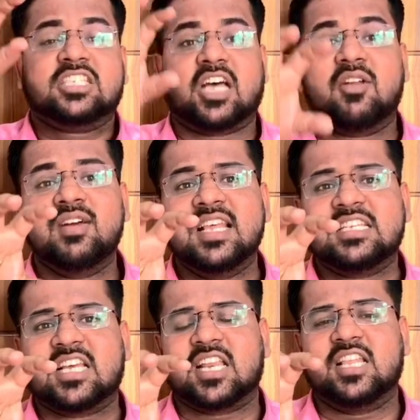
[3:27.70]

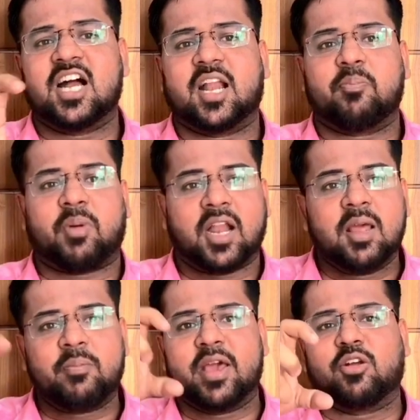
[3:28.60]
சர்வதேச ரீதியான பல
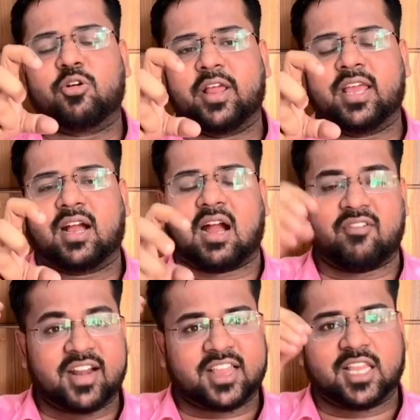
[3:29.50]
பேருடைய
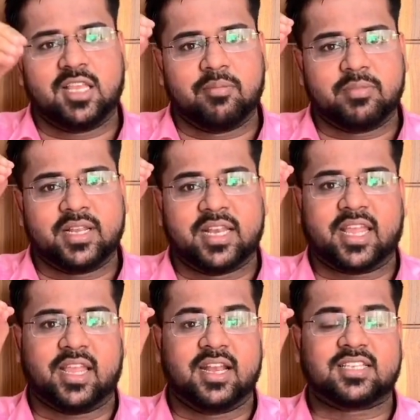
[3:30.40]
கவனத்தையும்
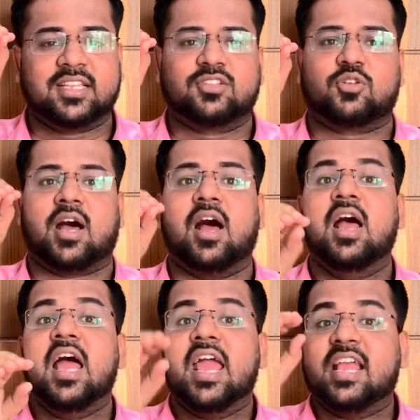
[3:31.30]
இன்றைக்கு என்ன செய்யுதுன்னு சொன்னால்
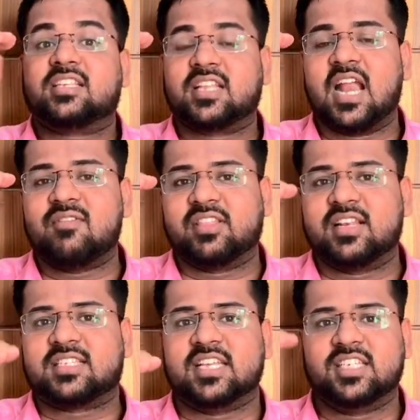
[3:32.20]
இஸ்ரேல்
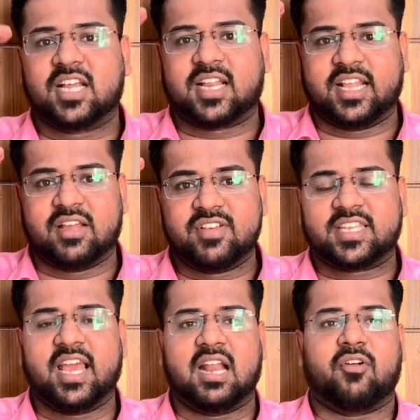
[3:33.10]
வந்துட்டு செஞ்சிருக்கிற இந்த
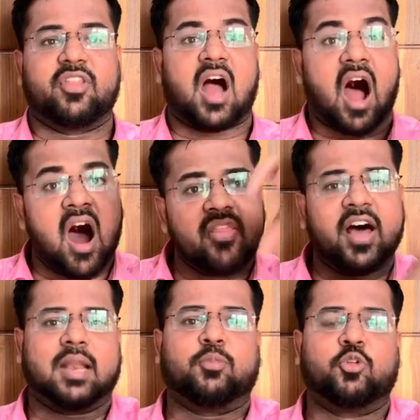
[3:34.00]
விஷயங்களை வந்துட்டு
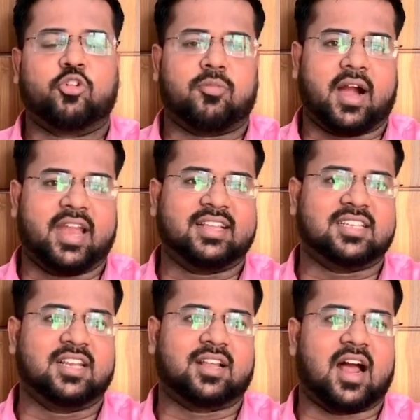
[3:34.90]
ஆதாரபூர்வமாக என்ன
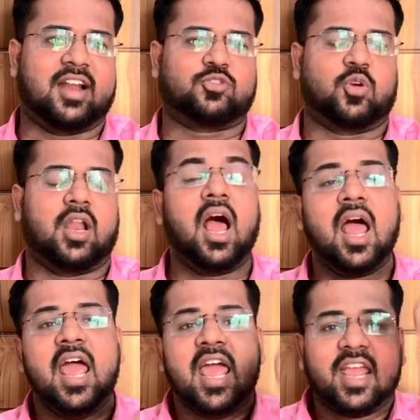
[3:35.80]
செஞ்சிருக்கிறாங்கன்னு சொன்னால்
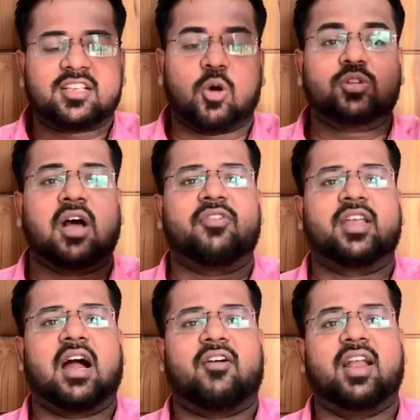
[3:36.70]
சவுத்
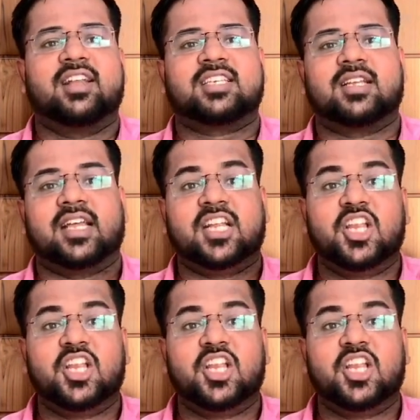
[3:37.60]
ஆப்பிரிக்காவால் என்ன செய்யணும் இந்த